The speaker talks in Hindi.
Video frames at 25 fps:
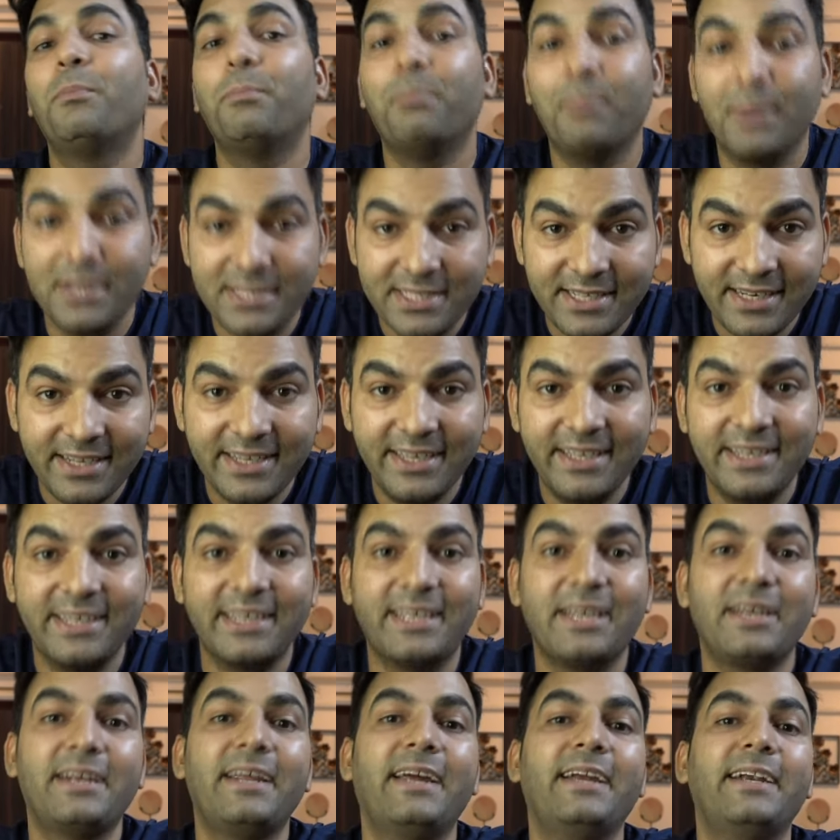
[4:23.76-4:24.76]
मसल गेन
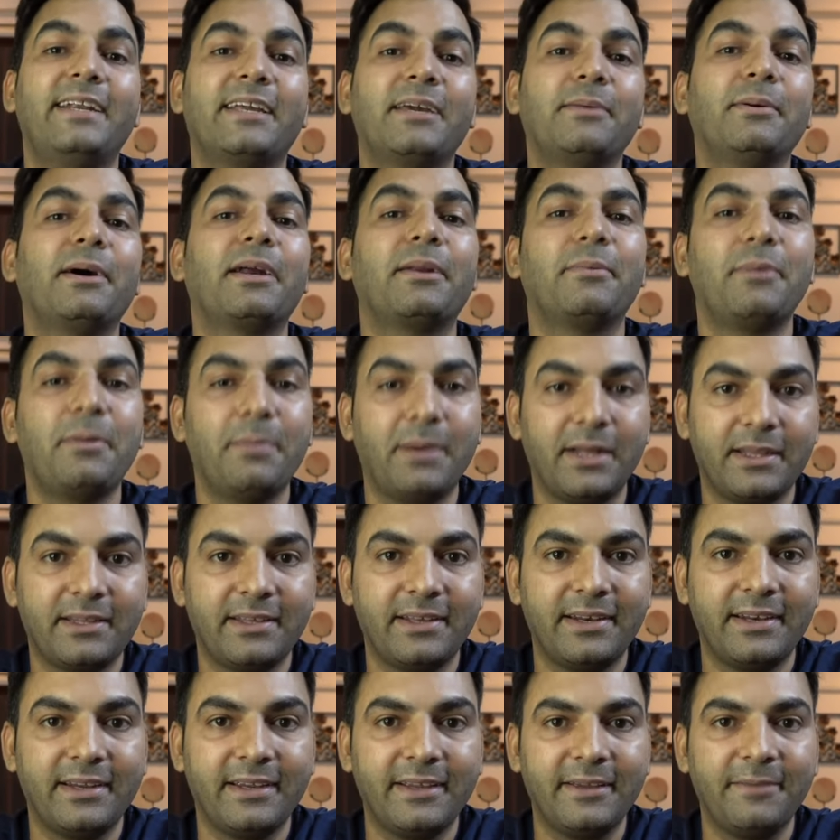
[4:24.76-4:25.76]
की डाइट के बारे में बात
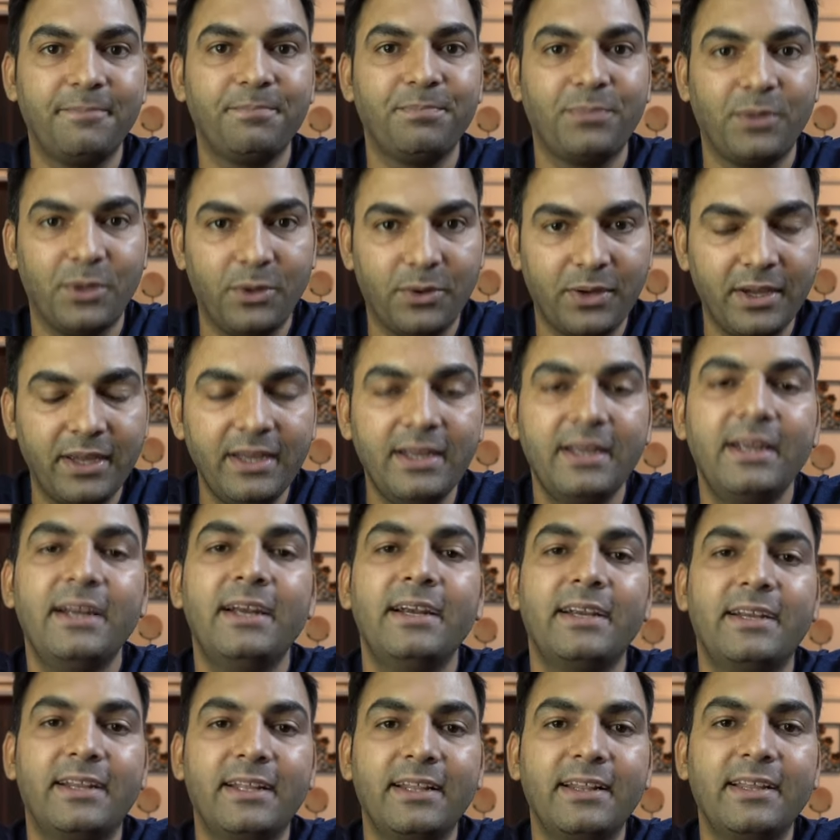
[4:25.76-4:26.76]
करेंगे ओके
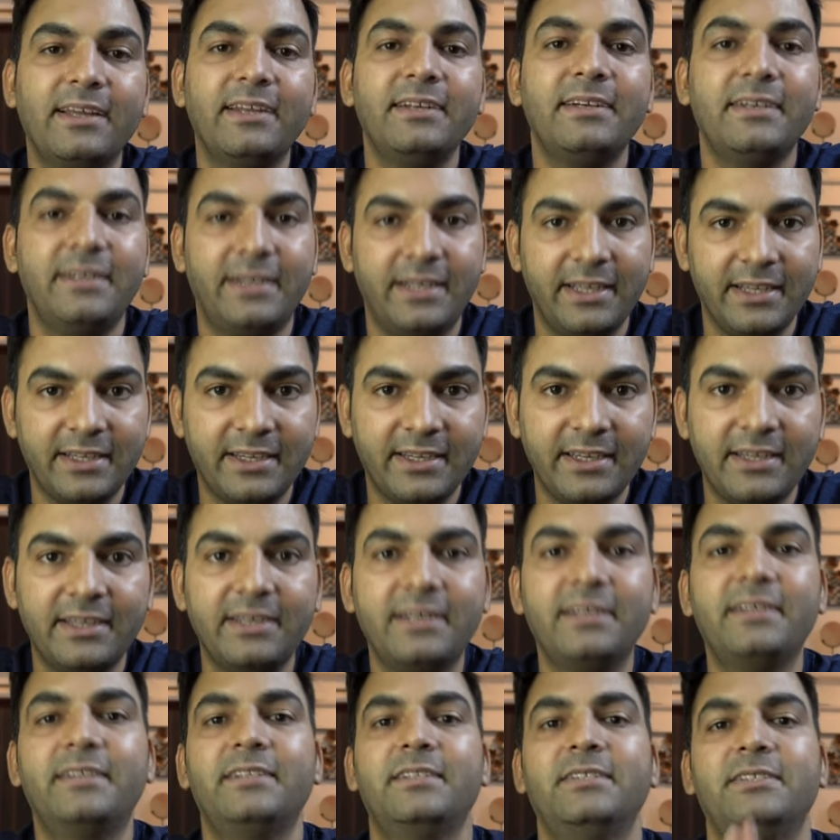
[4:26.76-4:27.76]
टिल देन टेक
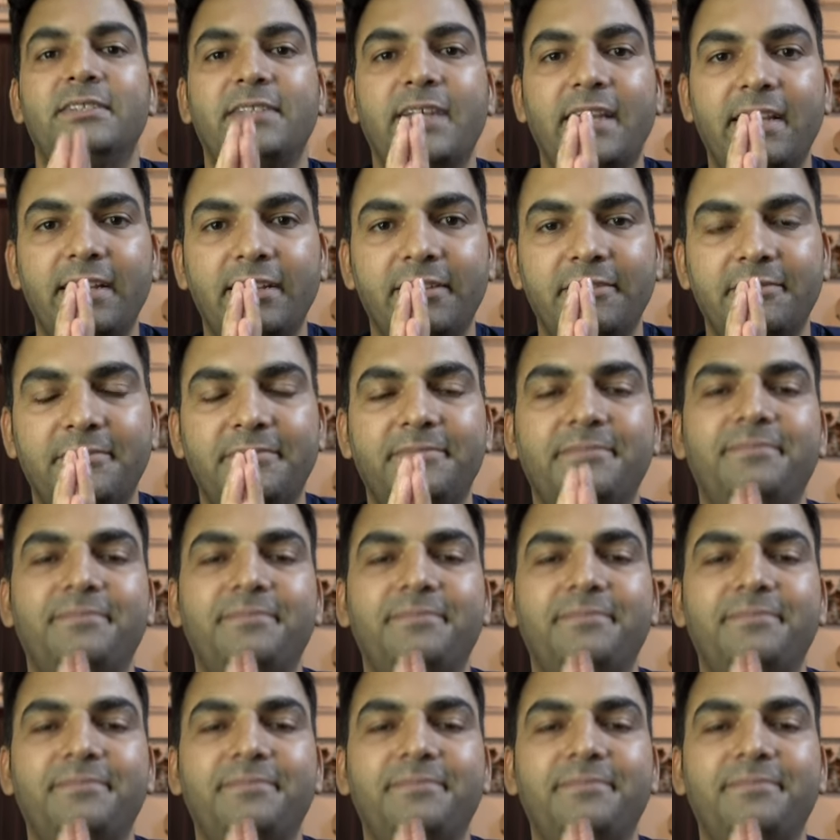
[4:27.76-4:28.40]
केयर जय हिंद